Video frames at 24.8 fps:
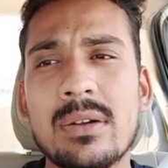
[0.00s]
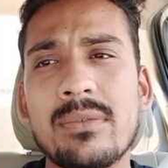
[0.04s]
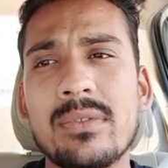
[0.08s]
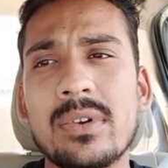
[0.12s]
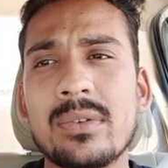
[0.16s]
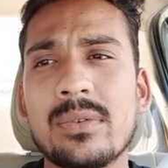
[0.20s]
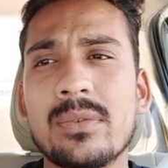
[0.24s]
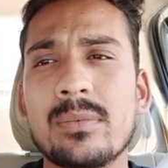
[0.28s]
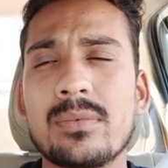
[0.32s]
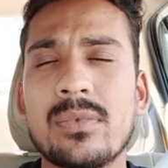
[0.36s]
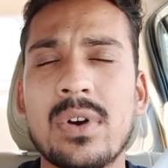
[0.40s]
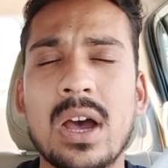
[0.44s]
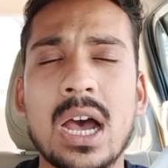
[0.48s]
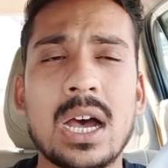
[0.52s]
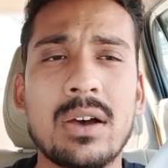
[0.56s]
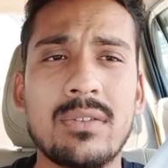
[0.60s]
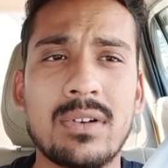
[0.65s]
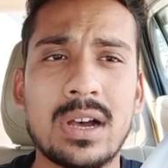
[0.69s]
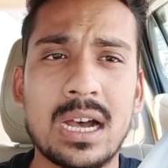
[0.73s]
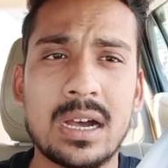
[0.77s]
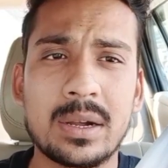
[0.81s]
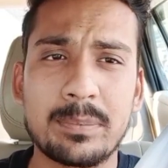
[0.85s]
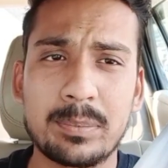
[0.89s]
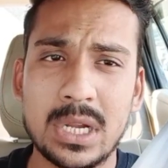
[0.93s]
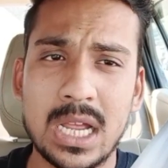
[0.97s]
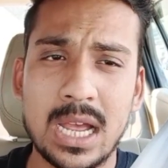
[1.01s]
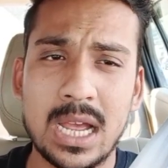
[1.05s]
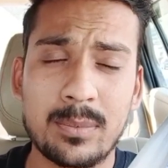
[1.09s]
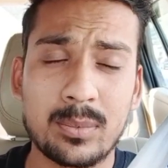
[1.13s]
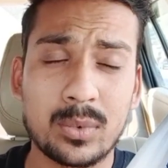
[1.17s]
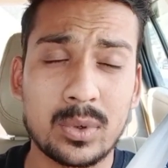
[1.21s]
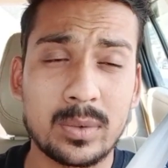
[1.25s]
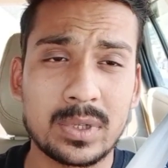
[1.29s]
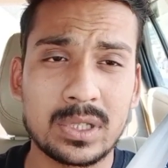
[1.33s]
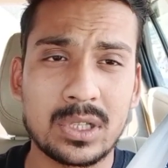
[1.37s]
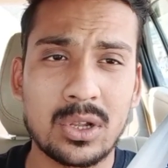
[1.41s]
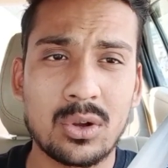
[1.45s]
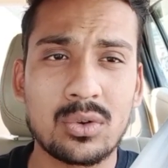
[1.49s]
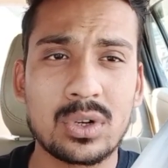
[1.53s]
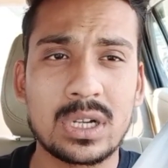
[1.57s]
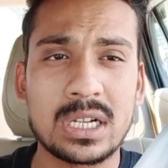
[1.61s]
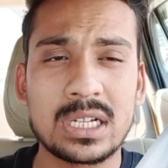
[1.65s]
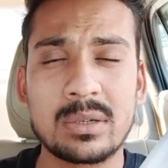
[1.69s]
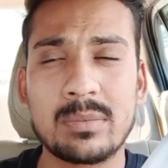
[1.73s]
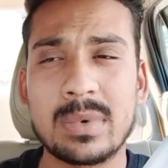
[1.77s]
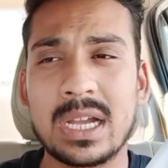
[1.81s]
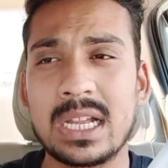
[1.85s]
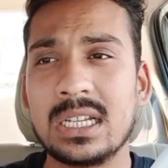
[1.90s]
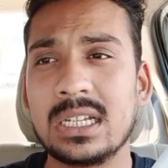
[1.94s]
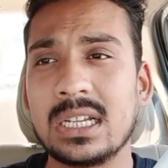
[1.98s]
ना मैं वहाँ वहाँ पे आपको बताऊँगा
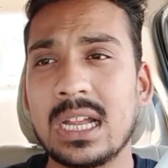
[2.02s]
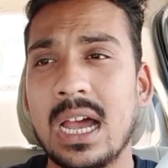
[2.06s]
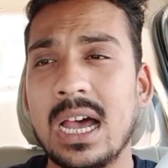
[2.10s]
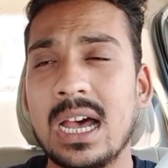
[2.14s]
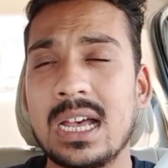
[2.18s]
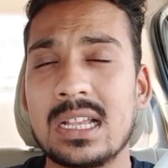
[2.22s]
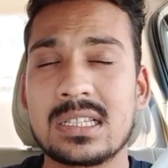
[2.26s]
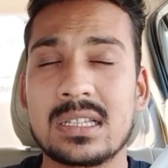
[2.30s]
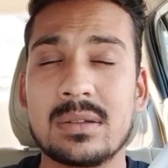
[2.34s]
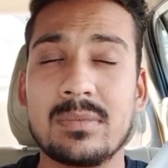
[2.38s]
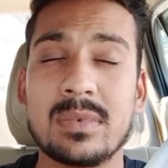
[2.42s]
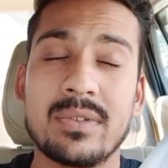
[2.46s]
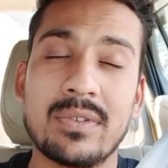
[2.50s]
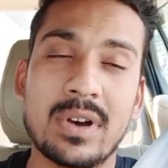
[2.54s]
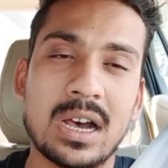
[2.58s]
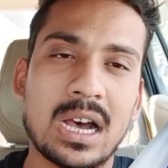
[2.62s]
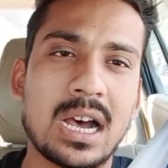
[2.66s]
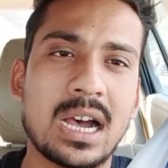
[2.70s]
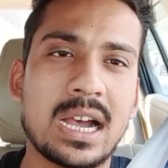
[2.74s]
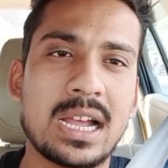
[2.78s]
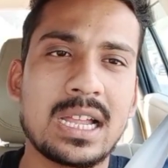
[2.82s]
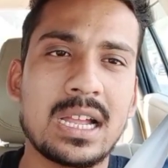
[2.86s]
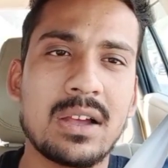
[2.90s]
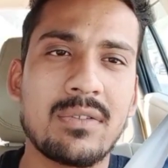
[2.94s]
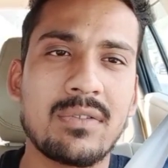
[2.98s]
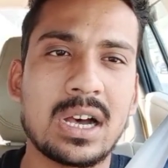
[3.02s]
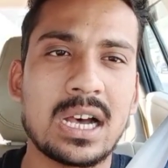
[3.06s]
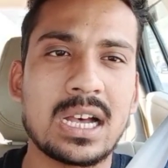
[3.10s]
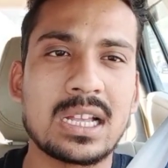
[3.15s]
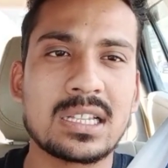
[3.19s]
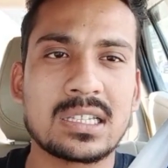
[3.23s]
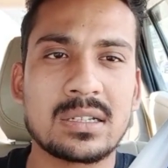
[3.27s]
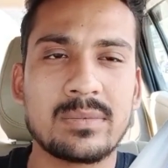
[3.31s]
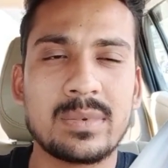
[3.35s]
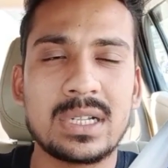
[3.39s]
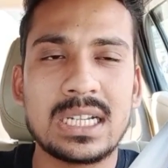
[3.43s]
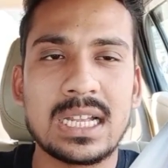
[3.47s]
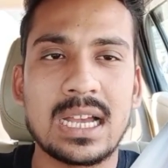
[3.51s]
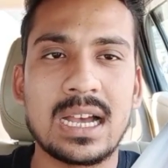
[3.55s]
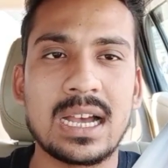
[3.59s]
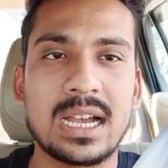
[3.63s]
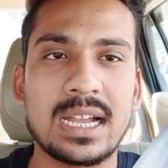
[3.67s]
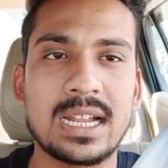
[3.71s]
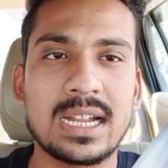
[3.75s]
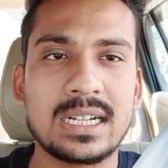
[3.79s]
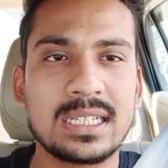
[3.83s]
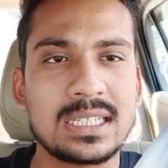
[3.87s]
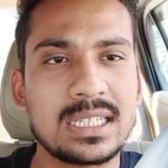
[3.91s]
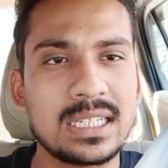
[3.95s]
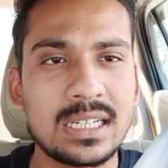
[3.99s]
कि भाई यहाँ से मैं वहाँ आया वहाँ से मैं यहाँ
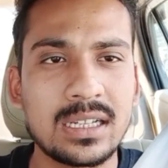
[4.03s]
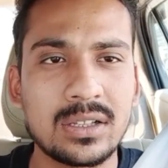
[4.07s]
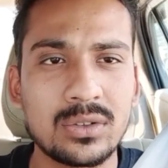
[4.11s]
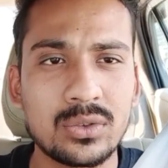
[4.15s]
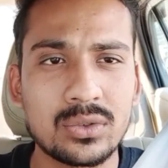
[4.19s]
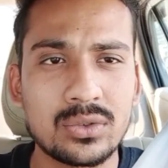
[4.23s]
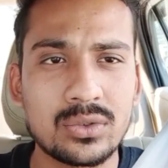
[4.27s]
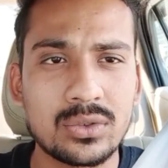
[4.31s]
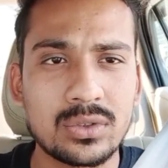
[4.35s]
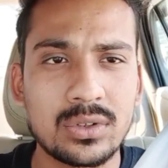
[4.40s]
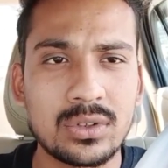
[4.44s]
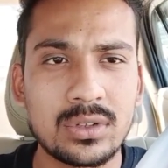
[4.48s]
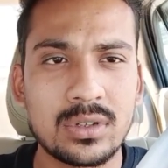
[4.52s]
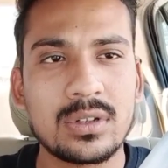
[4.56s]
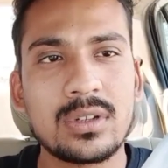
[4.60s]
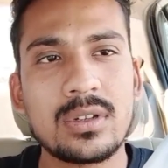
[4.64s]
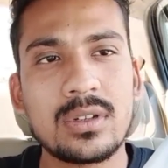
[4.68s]
आया ठीक है दोस्तों